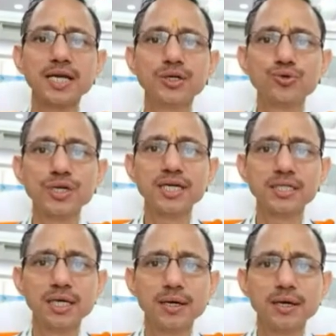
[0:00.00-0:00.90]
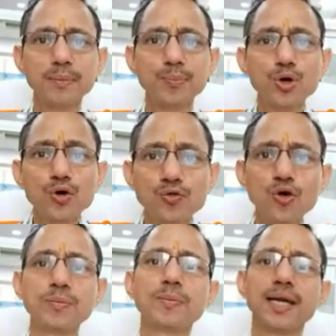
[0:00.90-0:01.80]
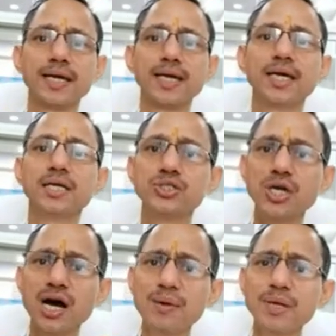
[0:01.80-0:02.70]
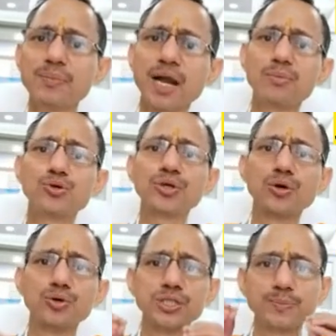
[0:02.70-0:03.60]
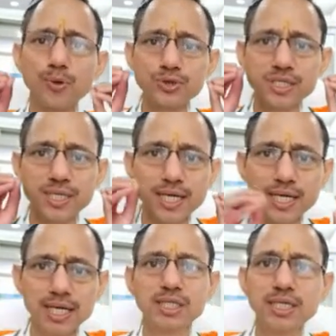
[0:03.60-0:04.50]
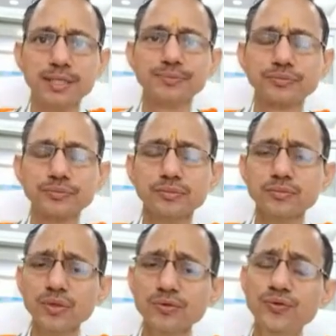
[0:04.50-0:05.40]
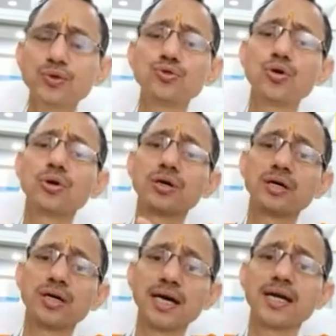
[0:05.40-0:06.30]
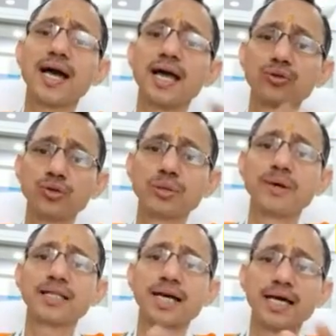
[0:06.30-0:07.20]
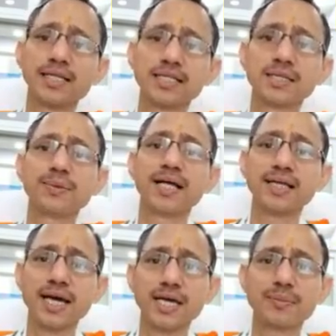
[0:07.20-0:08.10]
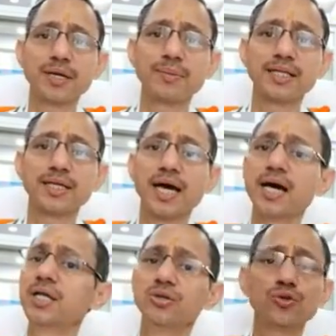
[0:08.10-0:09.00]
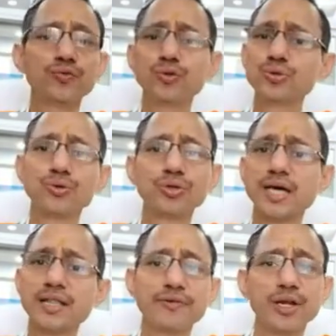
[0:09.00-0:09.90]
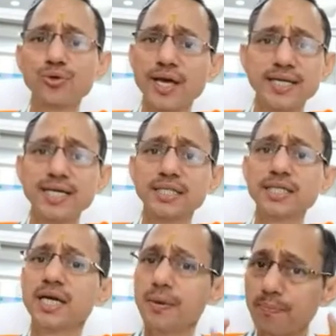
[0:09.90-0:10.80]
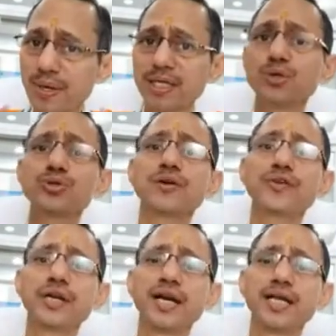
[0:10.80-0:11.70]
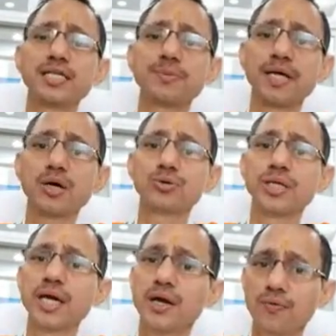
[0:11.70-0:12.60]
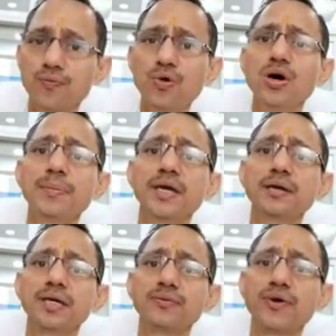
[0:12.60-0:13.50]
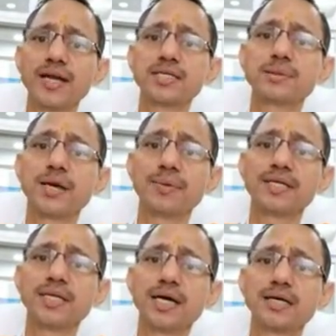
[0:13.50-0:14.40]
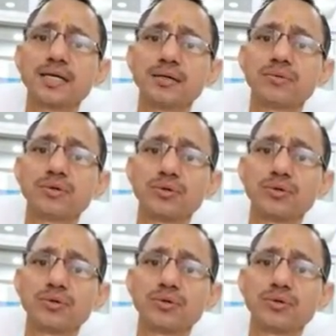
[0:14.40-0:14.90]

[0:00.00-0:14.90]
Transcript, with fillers: सारे न्यूट्रिएंट्स प्योर फॉर्म में मिलेंगे जहां हमने बना बुन के कोई चीज प्रोसेस करके रख दी फिर उसको कल खाया दो दिन बाद खाया दस दिन बाद खाया एक महीने बाद खाया तो फिर उसकी कोई ज्यादा वैल्यू रह नहीं जाती बल्कि उससे फ्री रेडिकल्स पैदा होते हैं वो हमें वायरस या बैक्टीरिया